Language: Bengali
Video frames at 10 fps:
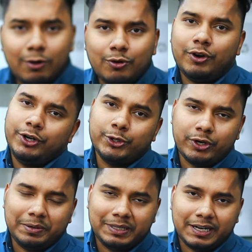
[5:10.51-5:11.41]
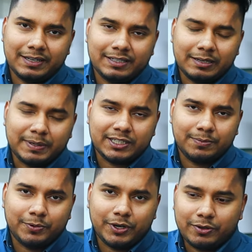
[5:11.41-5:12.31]
ভালো কন্ডিশনে আমাদের কাছ থেকে
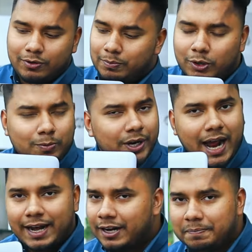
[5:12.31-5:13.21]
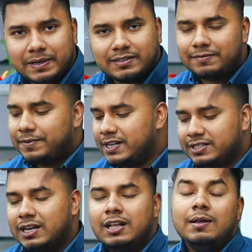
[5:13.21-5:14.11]
পাচ্ছেন প্রোডাক্টগুলো বলবো না হান্ড্রেড পার্সেন্ট ফ্রেশ
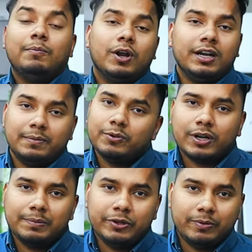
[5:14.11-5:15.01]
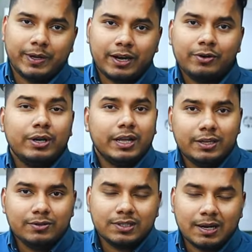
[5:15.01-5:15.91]
বলাটা বোকামি হবে কারণ এটা
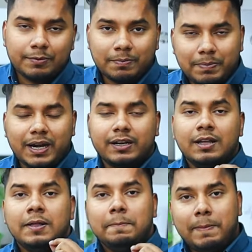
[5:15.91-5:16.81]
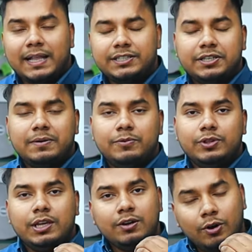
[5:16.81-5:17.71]
ইউজ ল্যাপটপ বাট বাজেটের
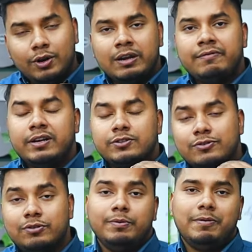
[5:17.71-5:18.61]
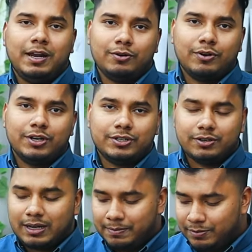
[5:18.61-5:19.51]
মধ্যে অন এভারেজ খুবই ভালো
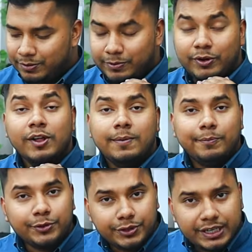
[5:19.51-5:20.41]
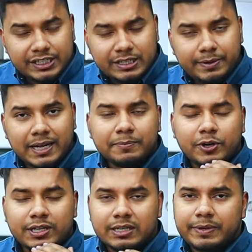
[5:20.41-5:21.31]
কন্ডিশন আমি বলবো বত্রিশ জিবি র্যাম
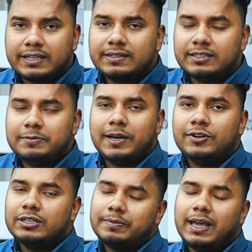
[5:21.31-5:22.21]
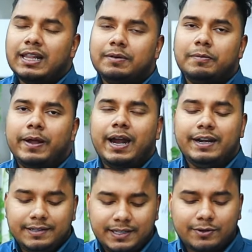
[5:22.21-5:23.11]
করা যাবে এসএসডি বাড়ানো যাবে আলাদাভাবে
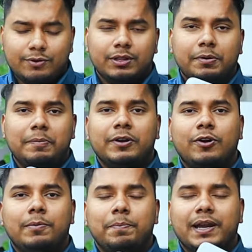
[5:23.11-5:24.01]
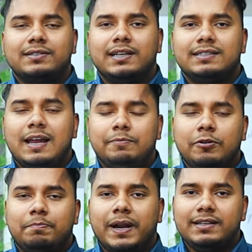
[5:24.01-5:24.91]
হার্ড ডিস্ক সেট করতে পারবেন কম্প্যাক্ট সাইজ
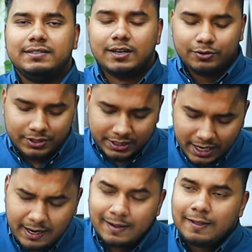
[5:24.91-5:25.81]
ল্যাপটপ প্রাইসটা হচ্ছে